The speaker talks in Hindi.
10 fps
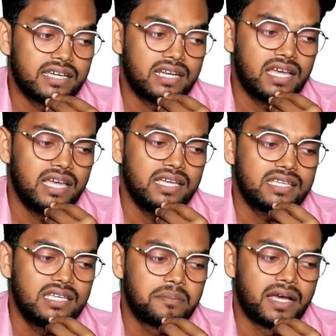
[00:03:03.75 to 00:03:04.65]
कहना है
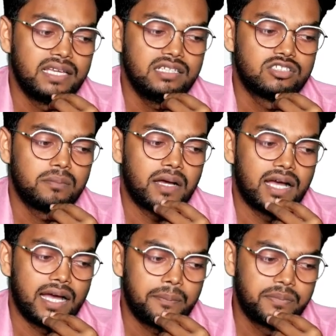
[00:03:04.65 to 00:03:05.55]
कि भाई जब
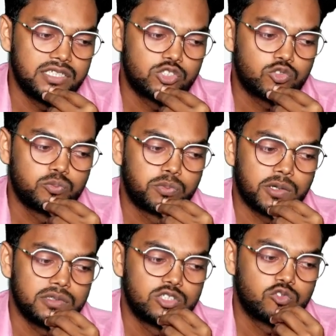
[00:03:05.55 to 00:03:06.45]
आप इस
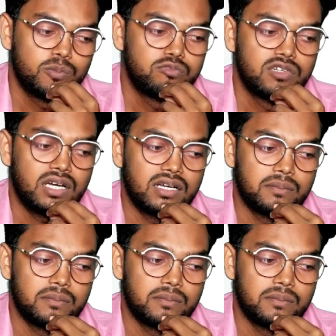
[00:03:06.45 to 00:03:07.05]
पर इसको पूरा